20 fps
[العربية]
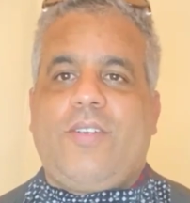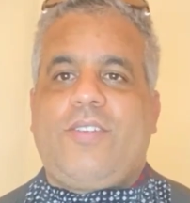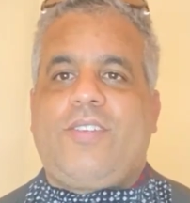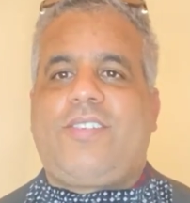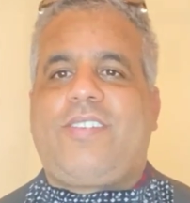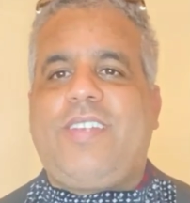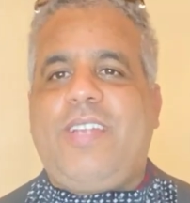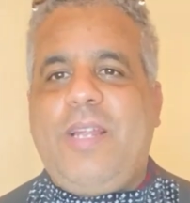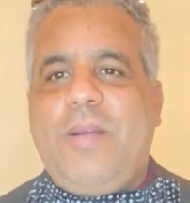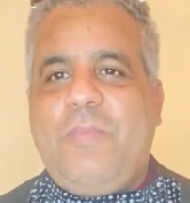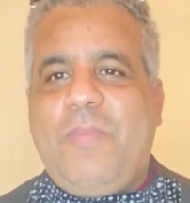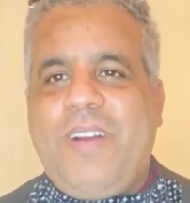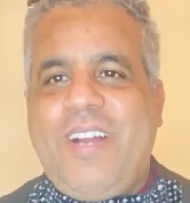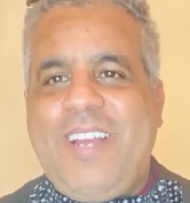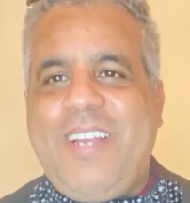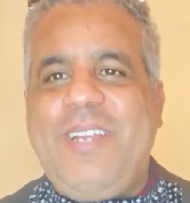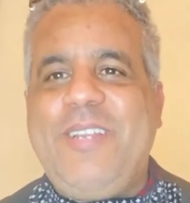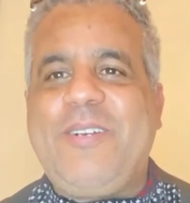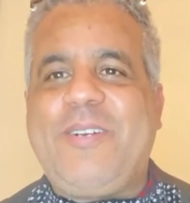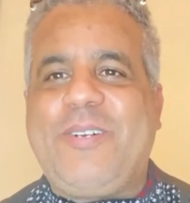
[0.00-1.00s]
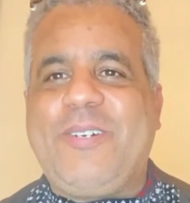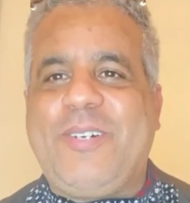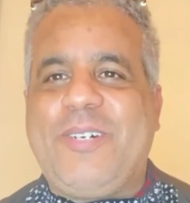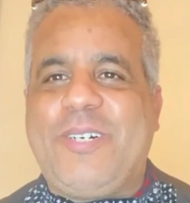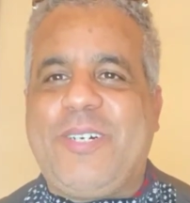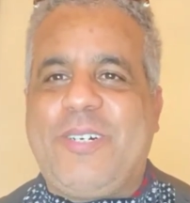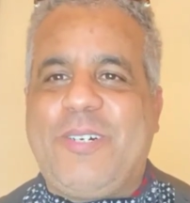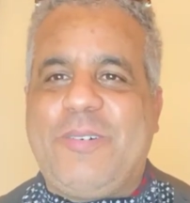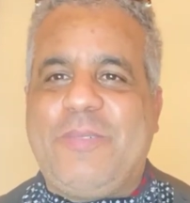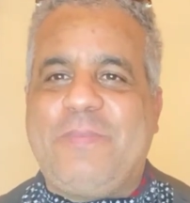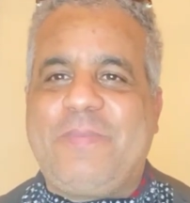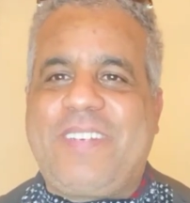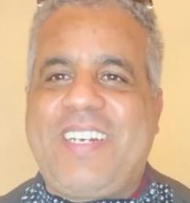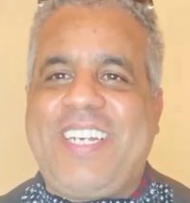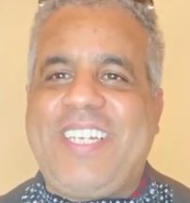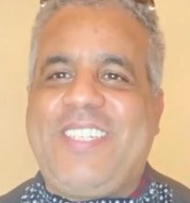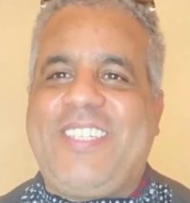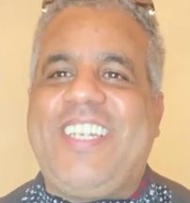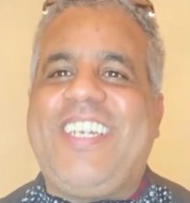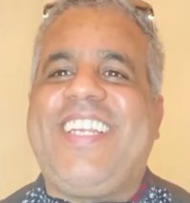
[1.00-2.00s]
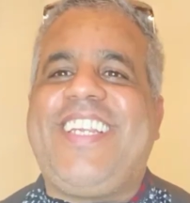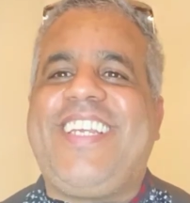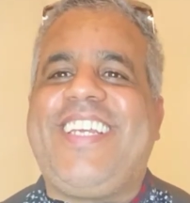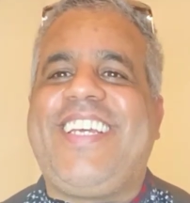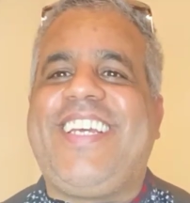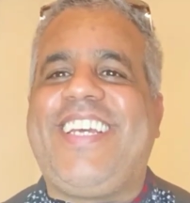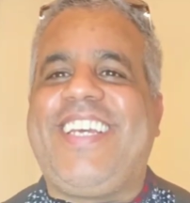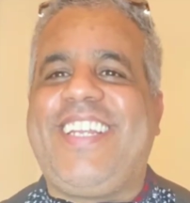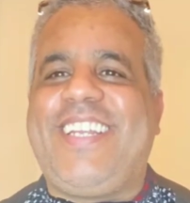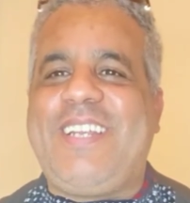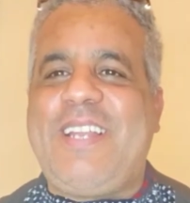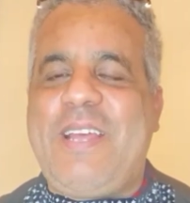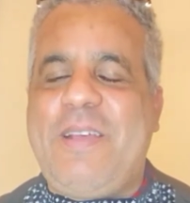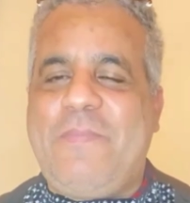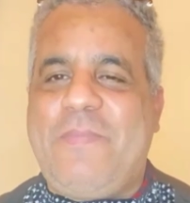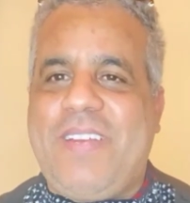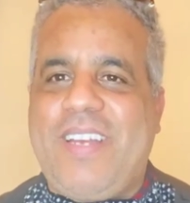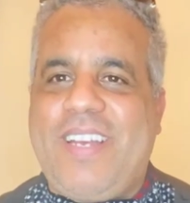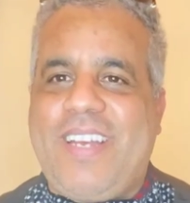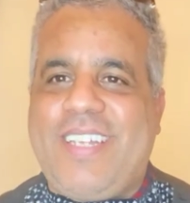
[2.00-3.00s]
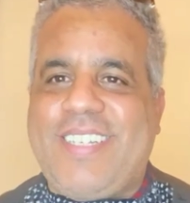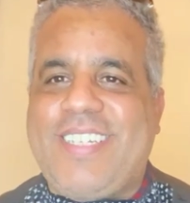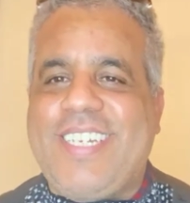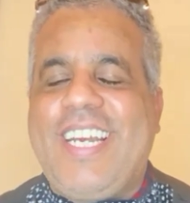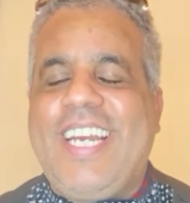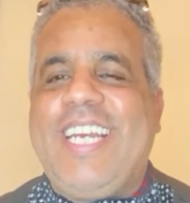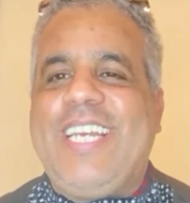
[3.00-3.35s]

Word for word: السلام عليكم كي دايرين لاباس